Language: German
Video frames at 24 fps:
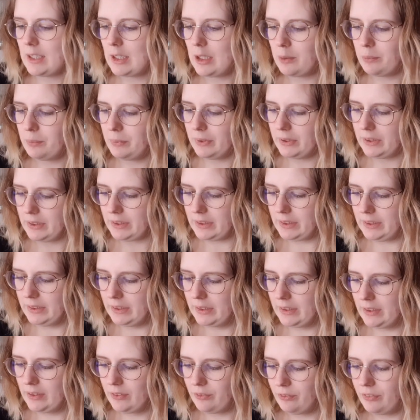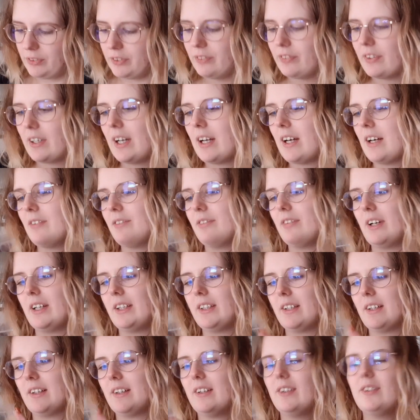habe ich hier Viva
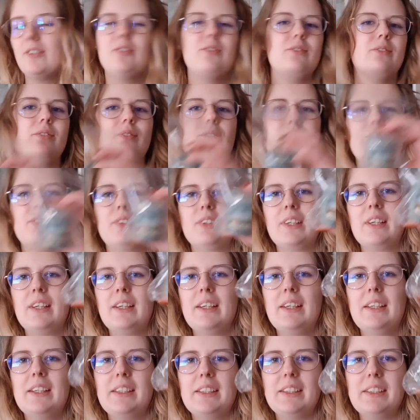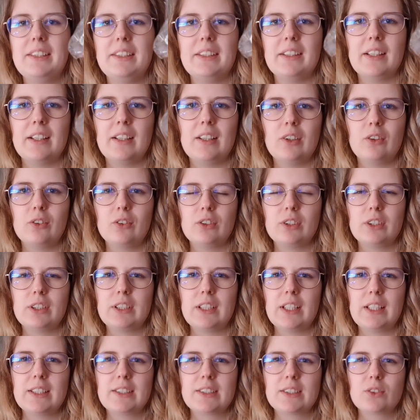Havana. Ja, und
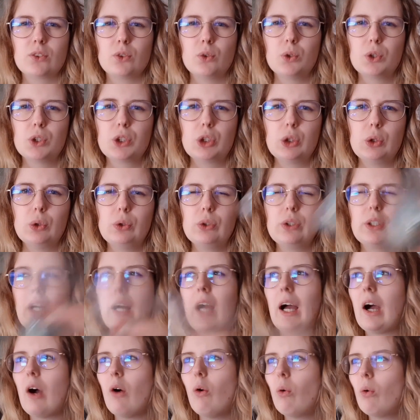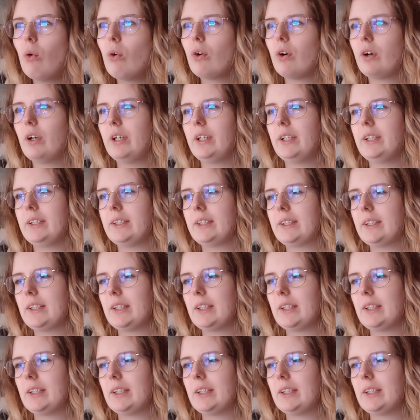der ist so schön rauchig.